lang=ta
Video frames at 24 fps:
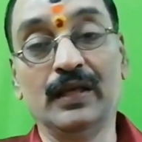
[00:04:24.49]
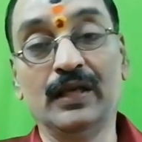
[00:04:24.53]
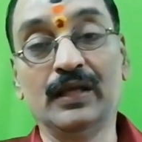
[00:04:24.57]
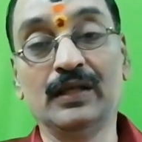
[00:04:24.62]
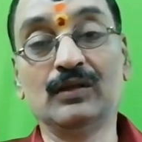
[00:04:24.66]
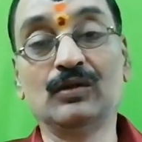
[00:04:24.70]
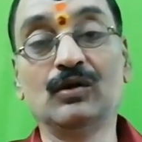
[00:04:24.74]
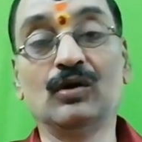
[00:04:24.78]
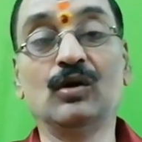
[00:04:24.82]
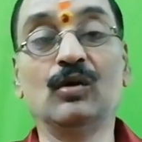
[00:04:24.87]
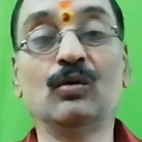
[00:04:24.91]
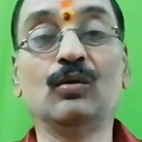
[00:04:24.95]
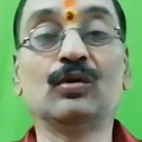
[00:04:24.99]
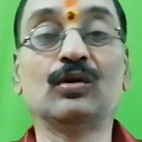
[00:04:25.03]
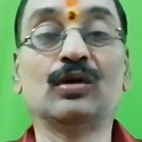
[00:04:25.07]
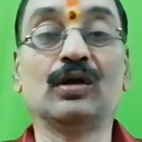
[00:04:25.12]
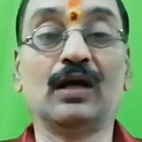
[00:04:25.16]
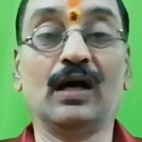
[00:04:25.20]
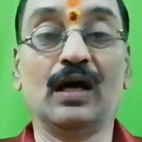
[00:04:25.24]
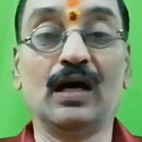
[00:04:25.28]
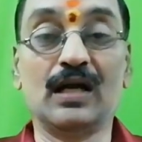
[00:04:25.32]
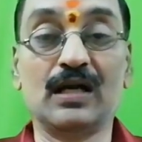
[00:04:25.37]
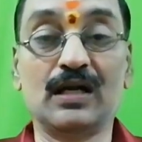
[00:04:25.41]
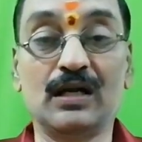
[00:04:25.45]
ஏதோ ஒரு
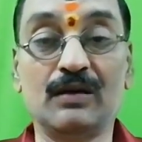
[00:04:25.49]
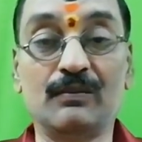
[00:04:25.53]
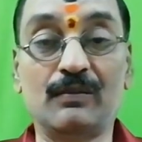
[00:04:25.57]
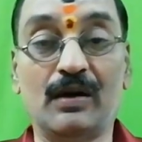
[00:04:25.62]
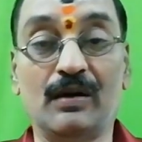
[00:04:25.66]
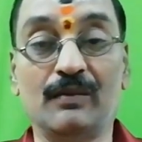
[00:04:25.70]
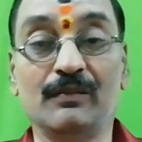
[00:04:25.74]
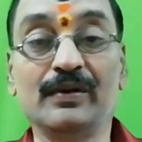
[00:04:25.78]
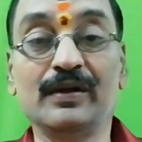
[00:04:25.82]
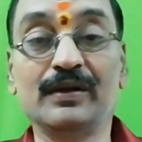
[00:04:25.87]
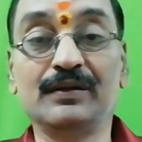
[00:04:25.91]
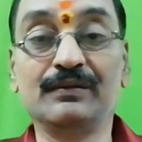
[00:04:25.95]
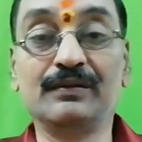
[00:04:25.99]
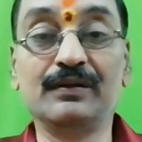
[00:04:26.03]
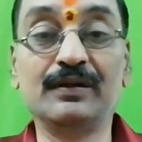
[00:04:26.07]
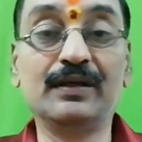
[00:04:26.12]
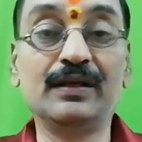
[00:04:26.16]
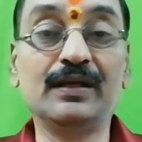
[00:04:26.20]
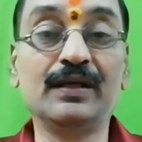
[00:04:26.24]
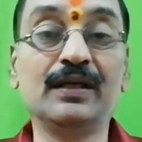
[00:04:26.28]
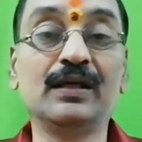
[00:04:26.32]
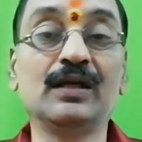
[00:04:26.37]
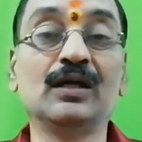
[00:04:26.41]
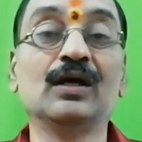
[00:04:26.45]
காரணம் அமைந்து
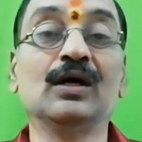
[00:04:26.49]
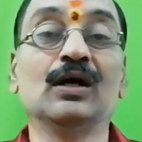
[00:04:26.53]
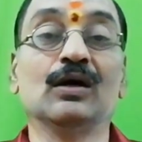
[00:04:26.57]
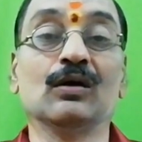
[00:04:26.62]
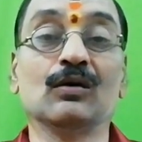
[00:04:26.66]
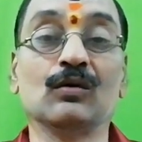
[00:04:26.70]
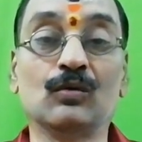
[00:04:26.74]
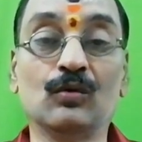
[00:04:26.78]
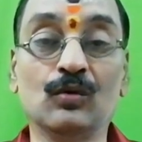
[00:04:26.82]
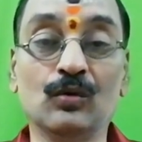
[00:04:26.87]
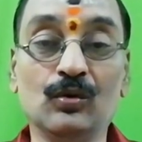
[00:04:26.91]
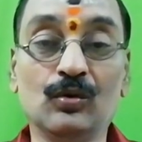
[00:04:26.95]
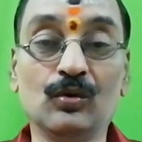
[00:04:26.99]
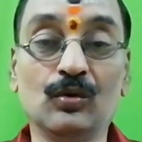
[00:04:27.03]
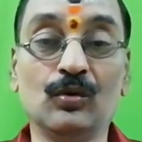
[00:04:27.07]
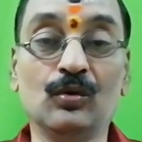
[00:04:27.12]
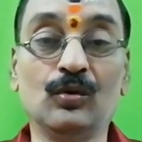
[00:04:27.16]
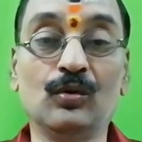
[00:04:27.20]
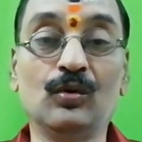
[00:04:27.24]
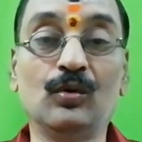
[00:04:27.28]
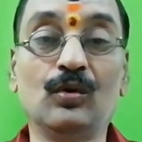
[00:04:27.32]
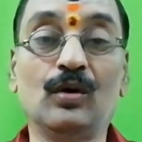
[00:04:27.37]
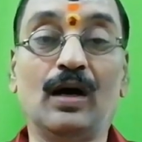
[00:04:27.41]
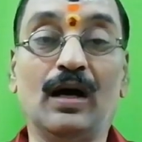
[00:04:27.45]
குரு
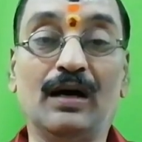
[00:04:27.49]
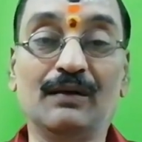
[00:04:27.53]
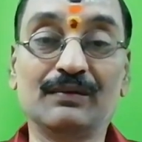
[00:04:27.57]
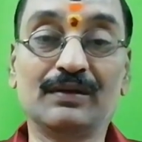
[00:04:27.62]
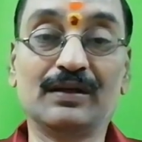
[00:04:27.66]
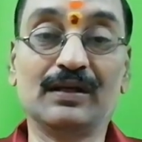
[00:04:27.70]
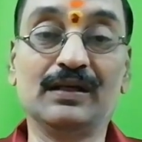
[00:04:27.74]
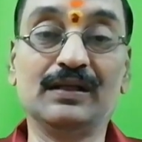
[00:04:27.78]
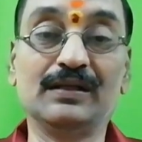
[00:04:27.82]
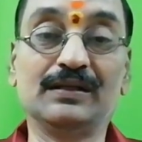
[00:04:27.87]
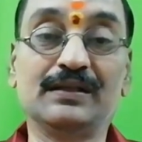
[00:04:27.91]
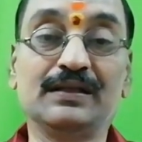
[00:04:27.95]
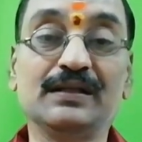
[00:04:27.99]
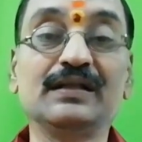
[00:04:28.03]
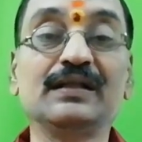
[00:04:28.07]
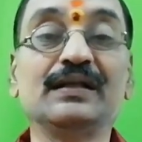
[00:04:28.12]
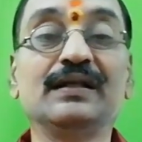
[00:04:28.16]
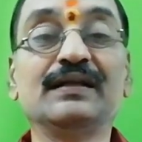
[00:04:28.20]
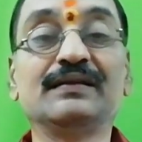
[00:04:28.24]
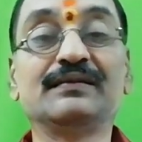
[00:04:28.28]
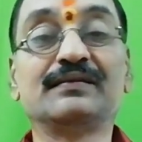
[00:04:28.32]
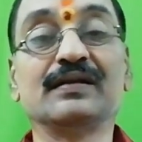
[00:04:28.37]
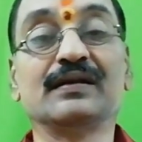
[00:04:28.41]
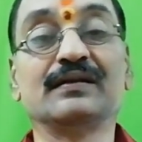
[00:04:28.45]
அவர்களுக்கு
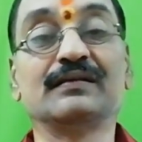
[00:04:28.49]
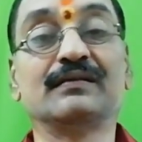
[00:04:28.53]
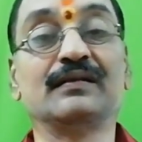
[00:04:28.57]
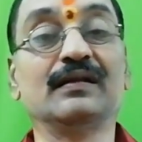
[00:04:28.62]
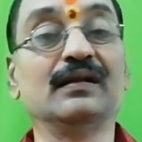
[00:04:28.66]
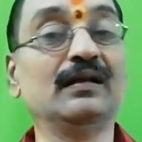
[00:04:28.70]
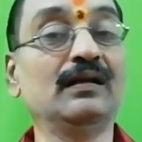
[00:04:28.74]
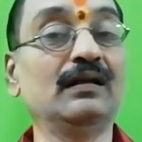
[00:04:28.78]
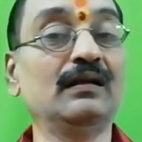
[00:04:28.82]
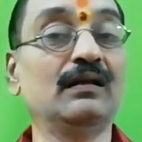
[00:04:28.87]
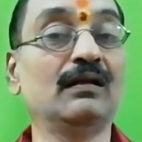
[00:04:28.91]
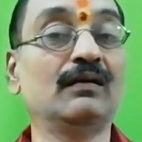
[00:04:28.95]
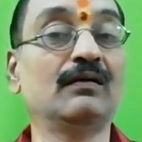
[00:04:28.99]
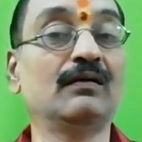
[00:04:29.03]
நீச்சத்தில்